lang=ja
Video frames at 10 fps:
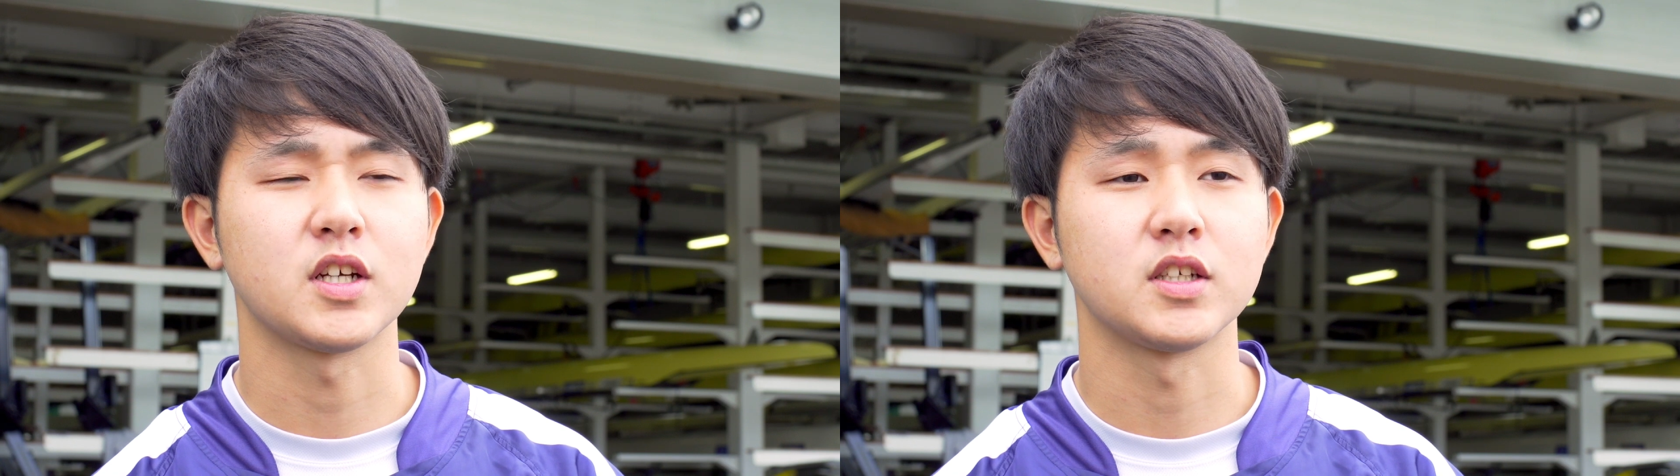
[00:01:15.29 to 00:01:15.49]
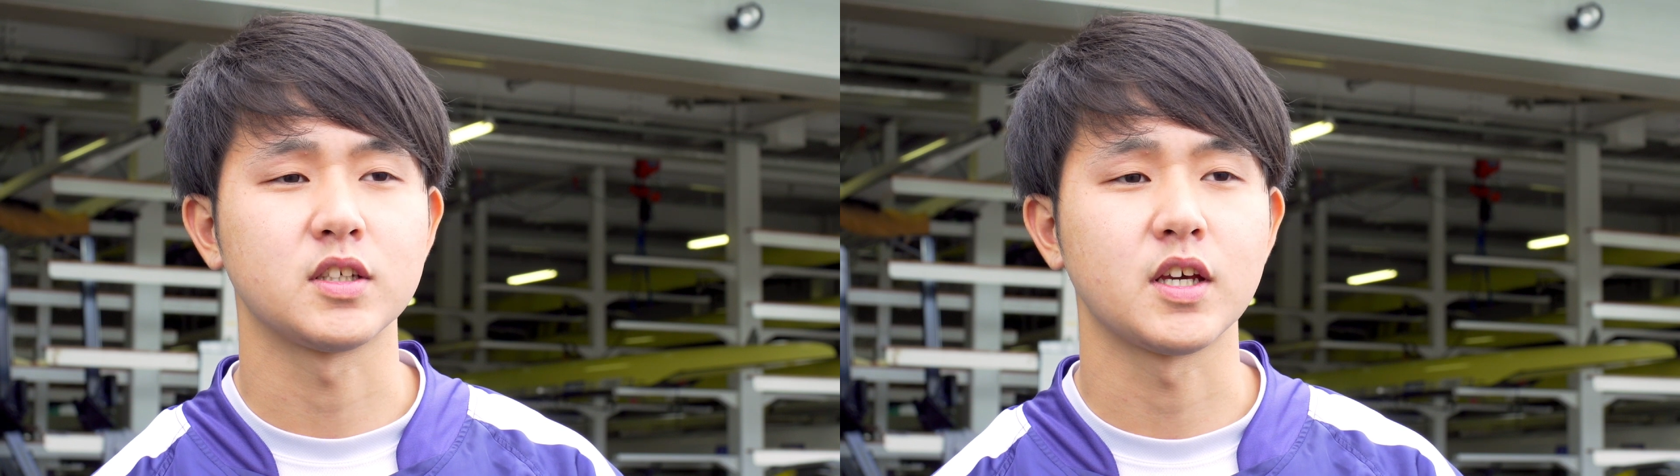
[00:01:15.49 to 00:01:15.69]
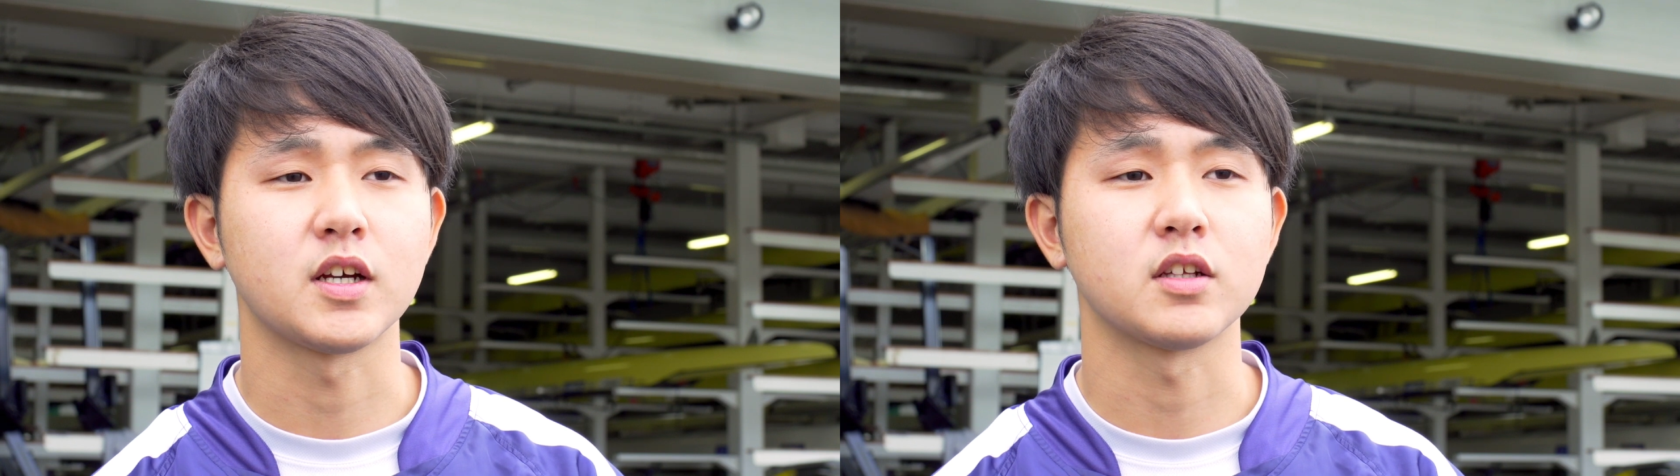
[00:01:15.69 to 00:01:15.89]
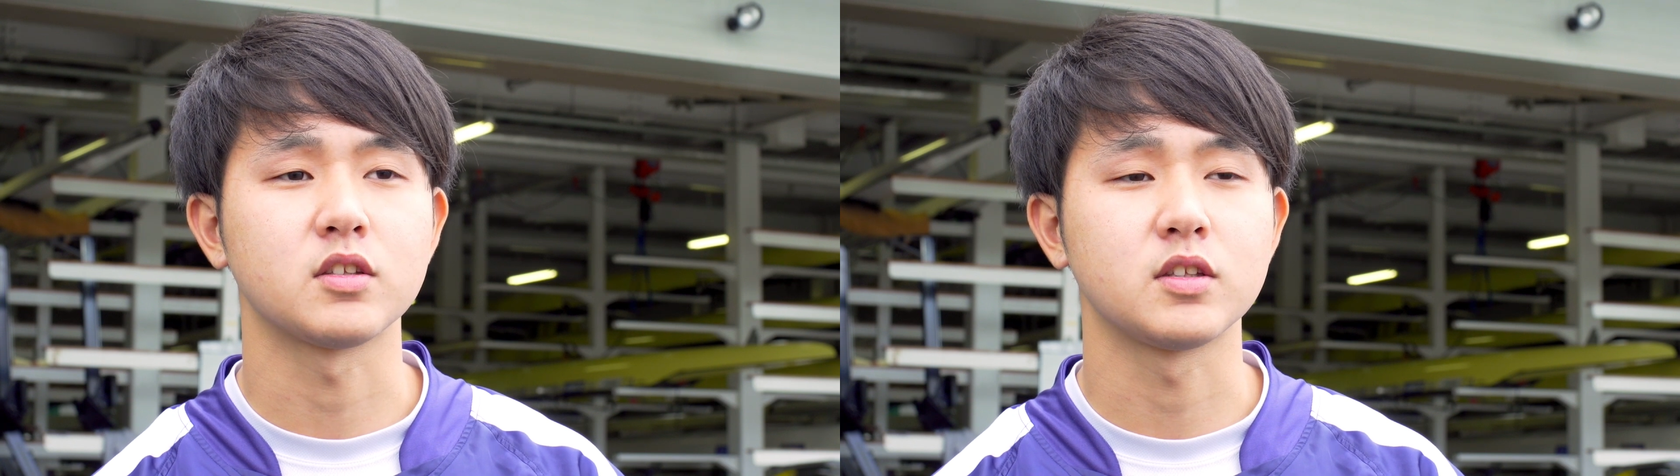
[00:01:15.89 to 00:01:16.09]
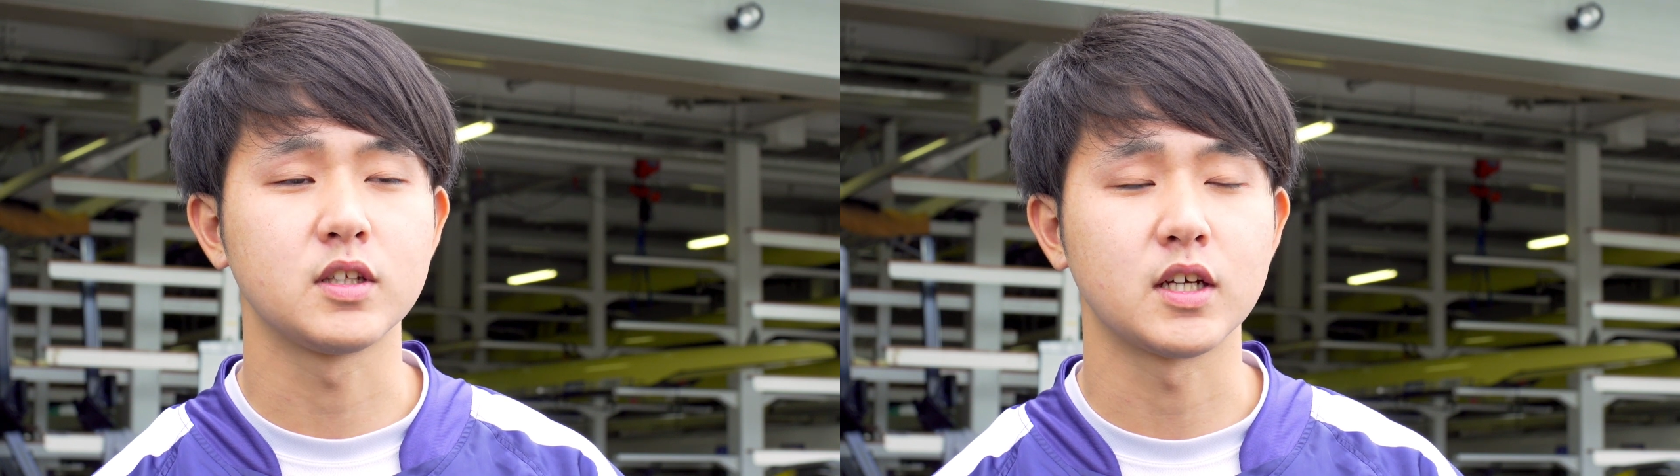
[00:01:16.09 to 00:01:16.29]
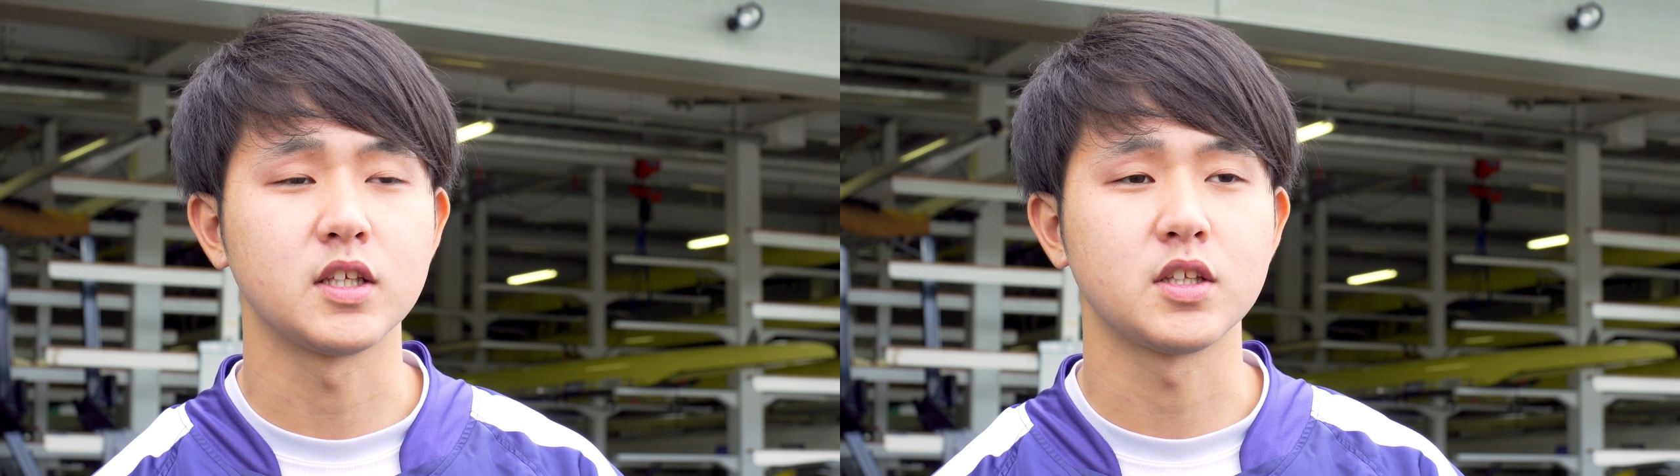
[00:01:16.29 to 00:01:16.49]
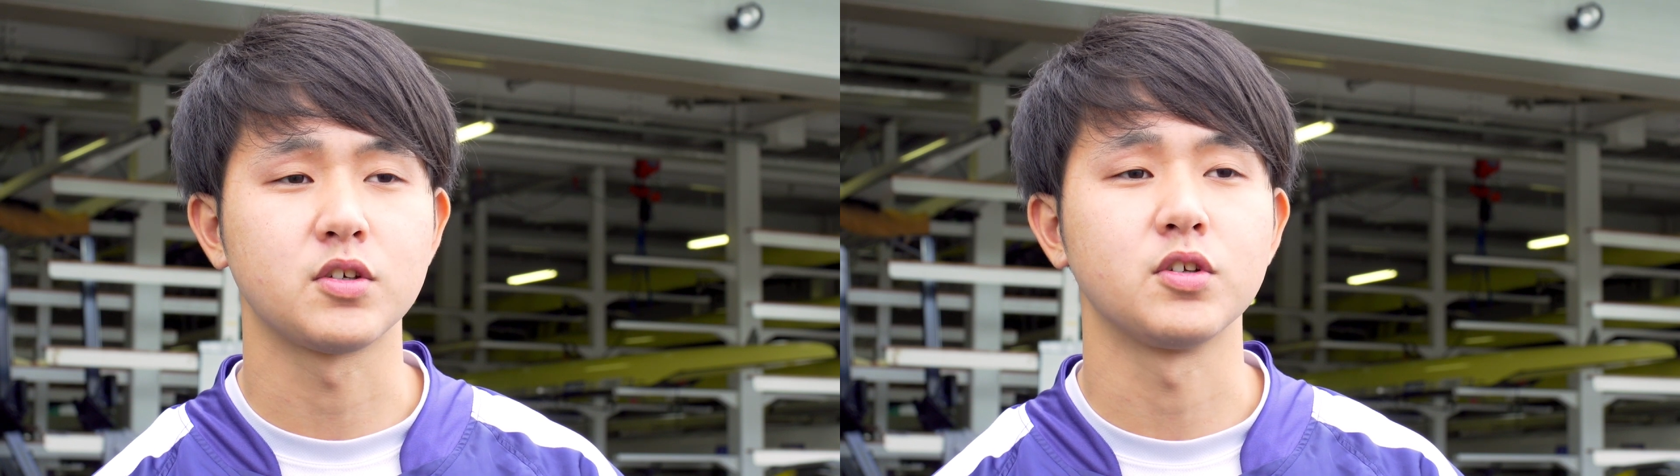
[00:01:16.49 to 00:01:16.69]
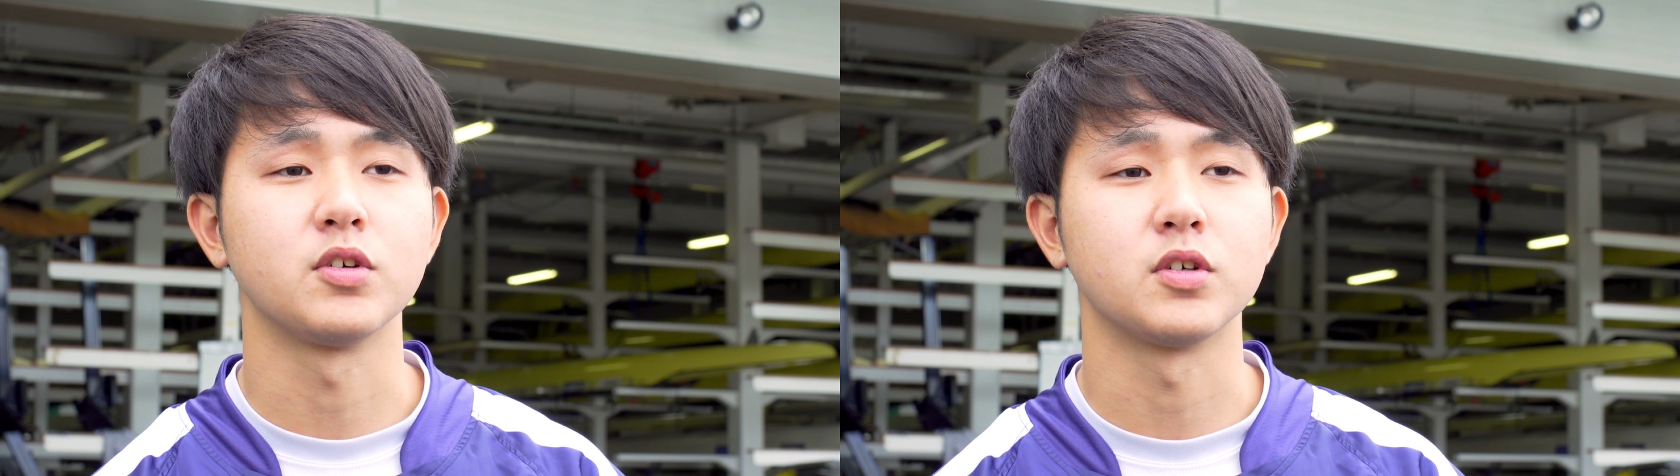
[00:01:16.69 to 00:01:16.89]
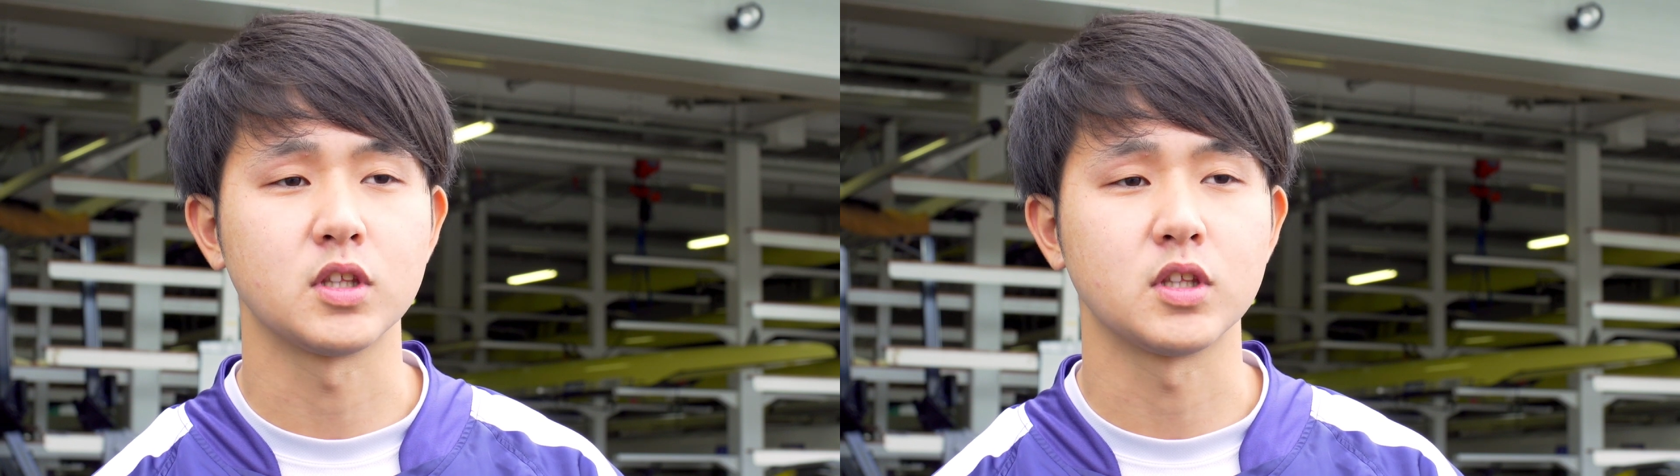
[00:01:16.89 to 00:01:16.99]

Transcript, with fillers: かり結果が出てくるよう